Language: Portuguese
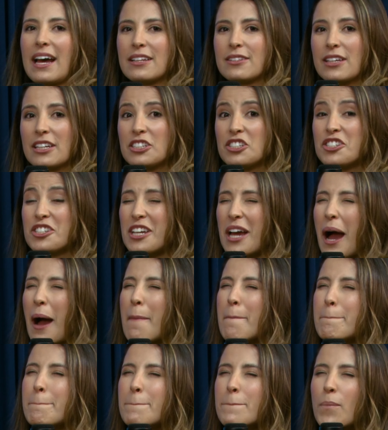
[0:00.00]
que a gente
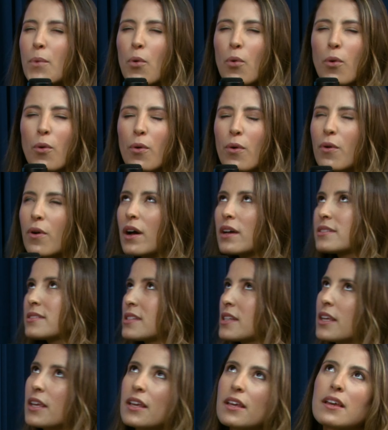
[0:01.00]
amou,
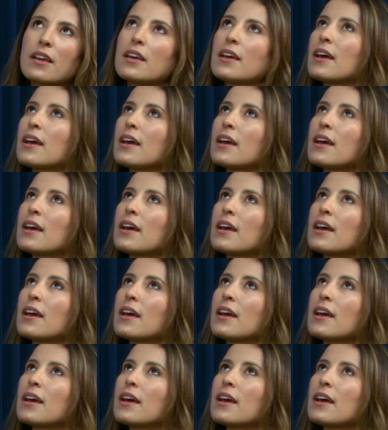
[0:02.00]
assim.